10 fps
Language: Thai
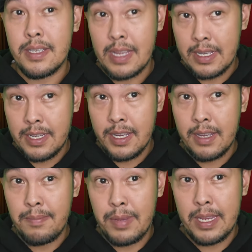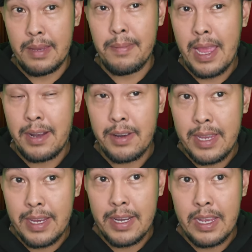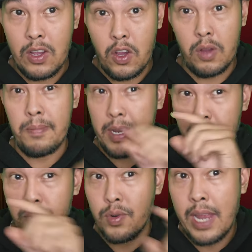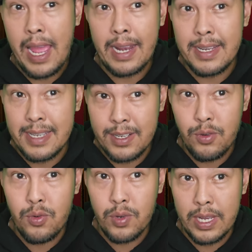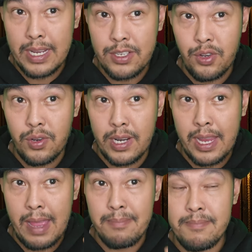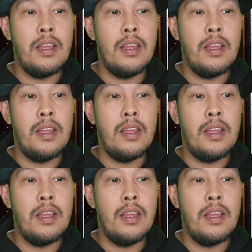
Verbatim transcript: จะเชิญผีแมรี่เนี่ยออกมาดูหน้าเนื้อคู่ในกระจกนะครับ